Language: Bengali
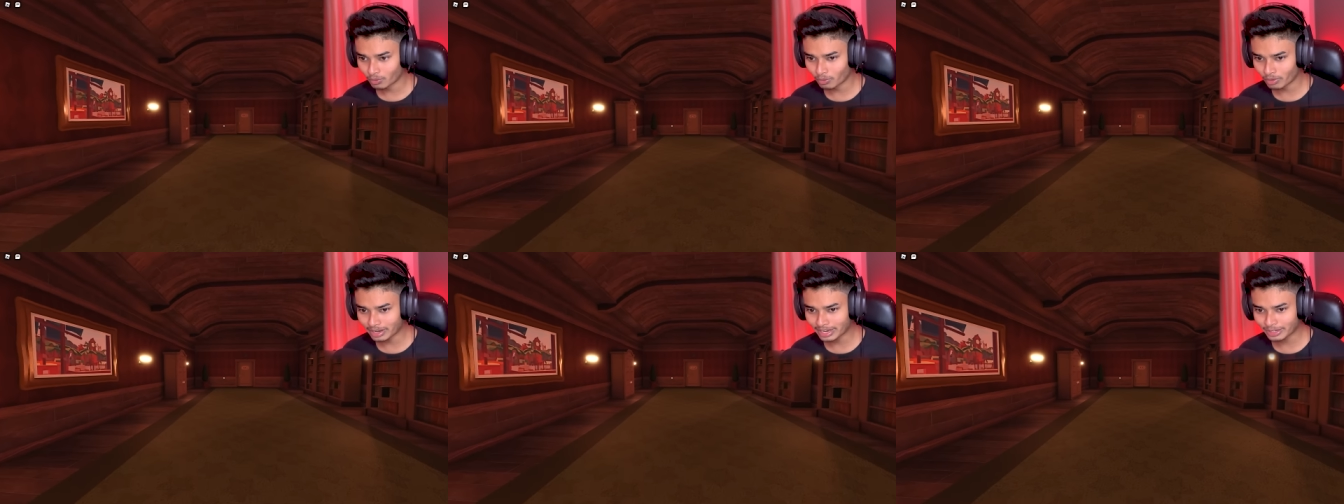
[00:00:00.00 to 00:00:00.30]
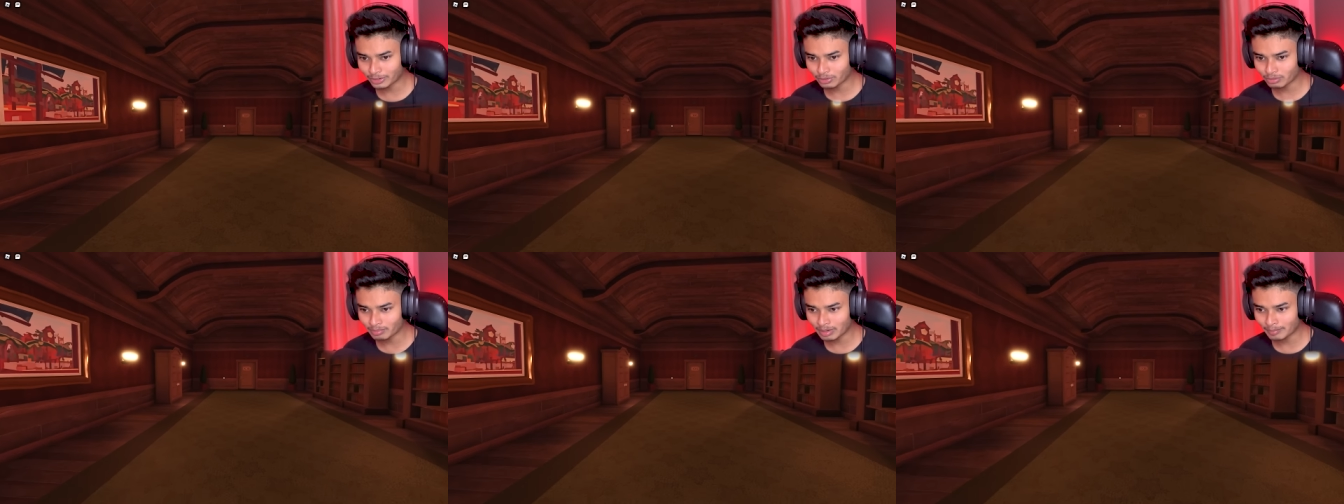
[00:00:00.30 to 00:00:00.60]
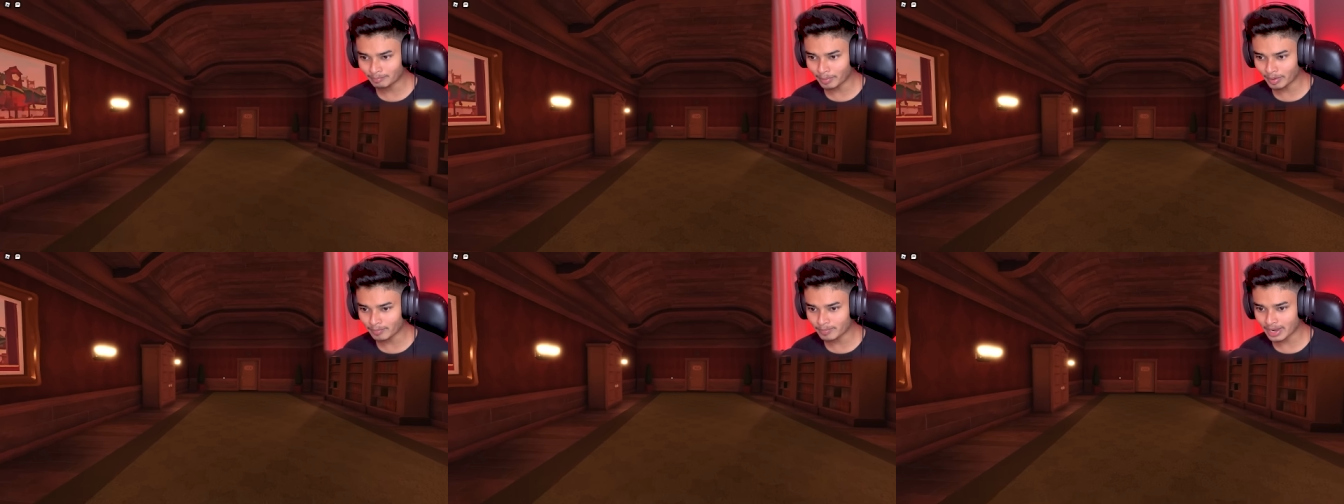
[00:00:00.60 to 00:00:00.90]
ওকে রুম
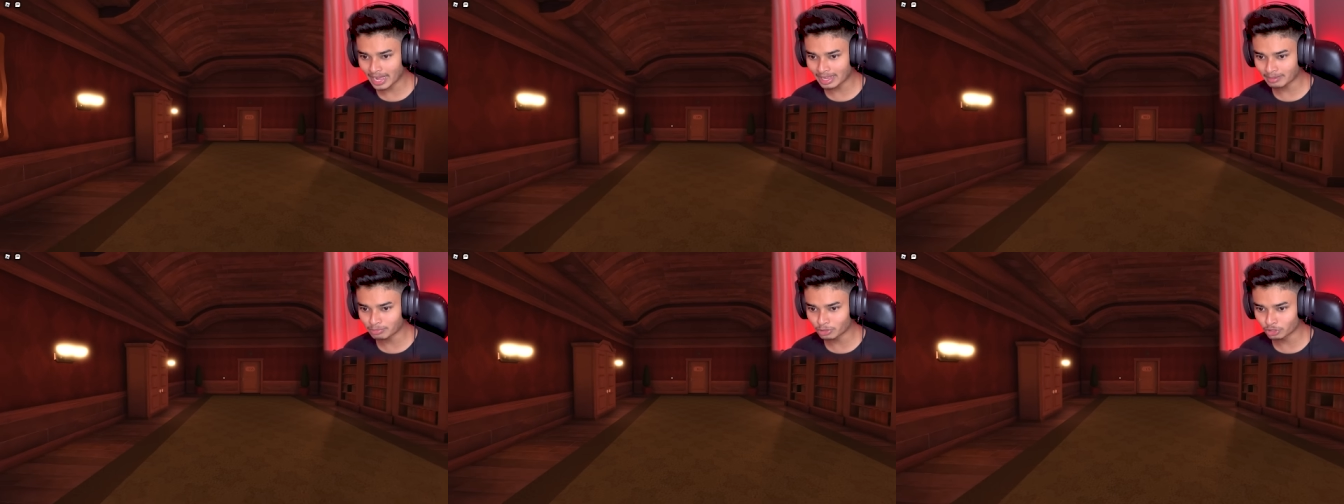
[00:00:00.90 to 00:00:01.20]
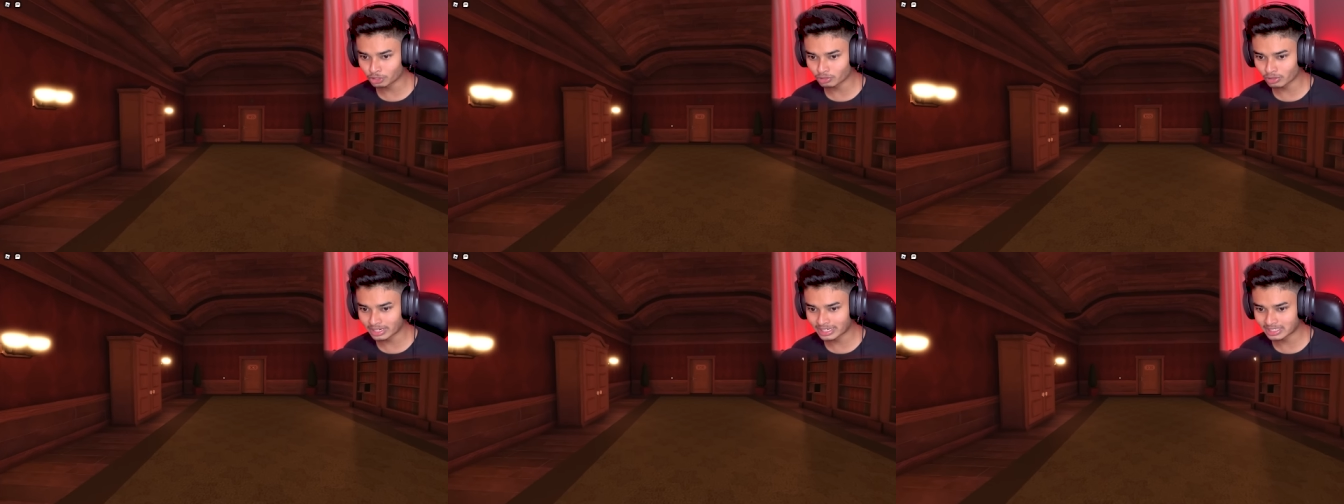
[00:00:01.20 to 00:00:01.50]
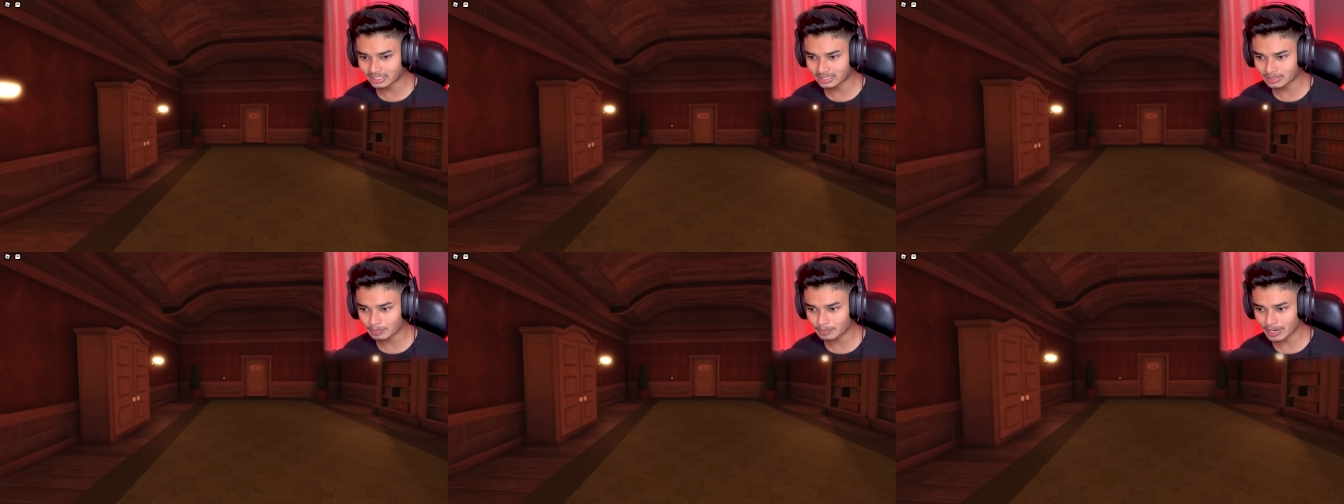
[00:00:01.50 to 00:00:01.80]
নাম্বার ফাইভেও চলে
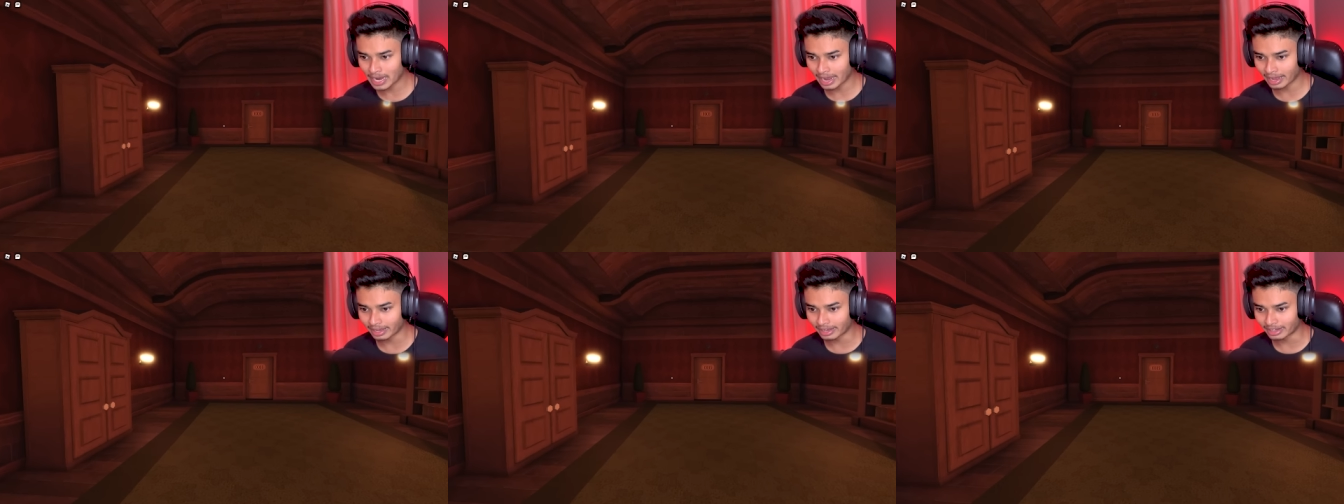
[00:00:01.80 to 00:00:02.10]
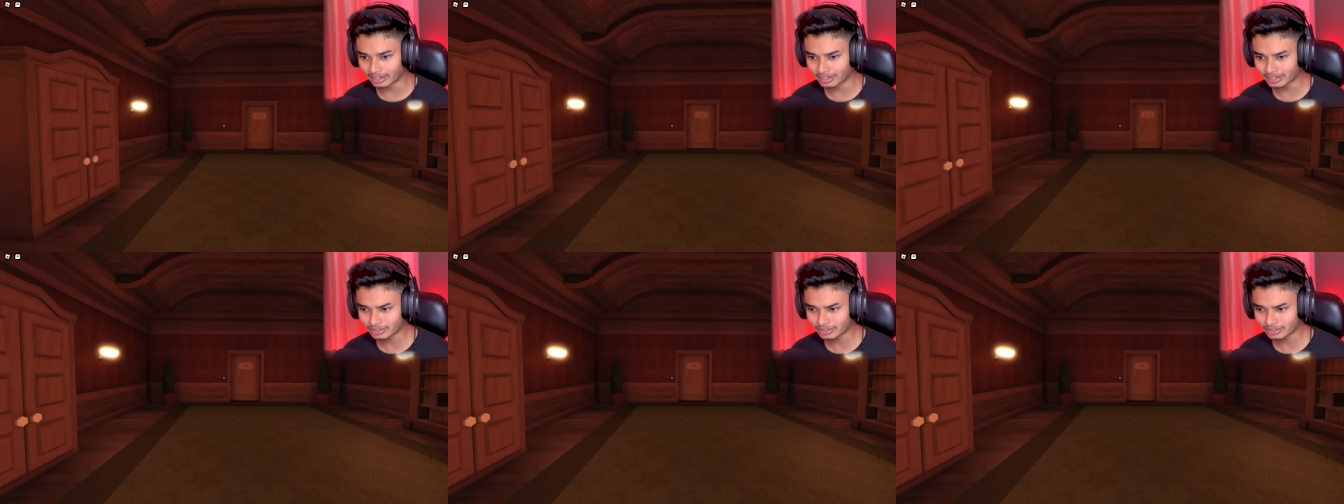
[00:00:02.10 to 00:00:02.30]
এসেছি প্রায়